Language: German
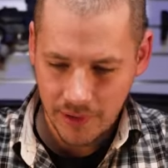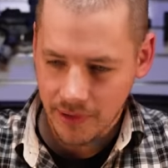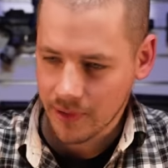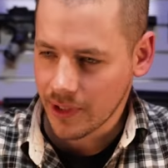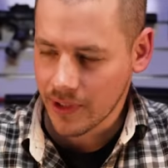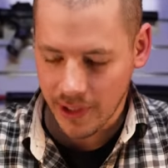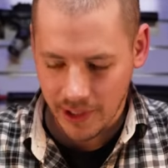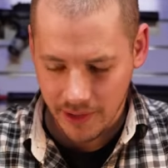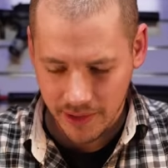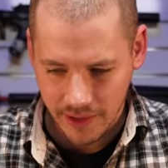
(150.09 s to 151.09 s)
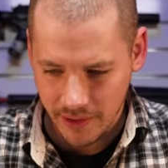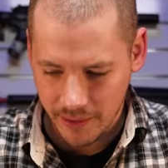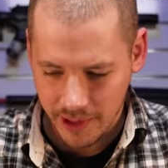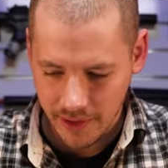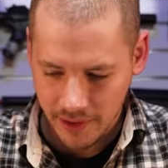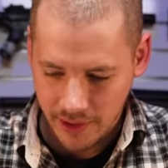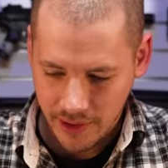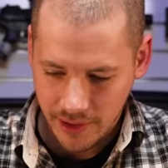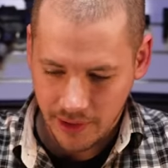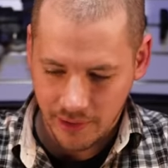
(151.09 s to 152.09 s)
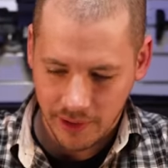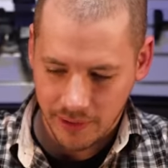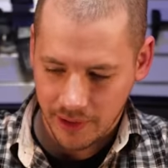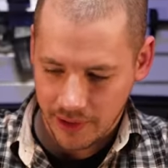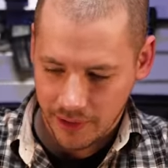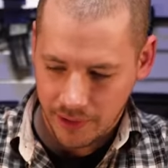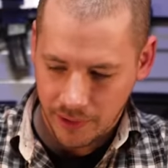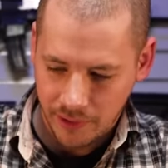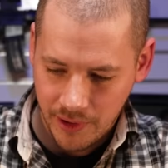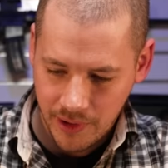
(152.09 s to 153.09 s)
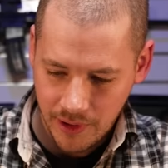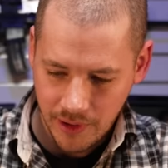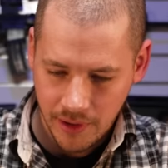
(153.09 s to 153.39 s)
Ein ganz kleiner ist dabei. Das werden wir gleich noch rausfinden.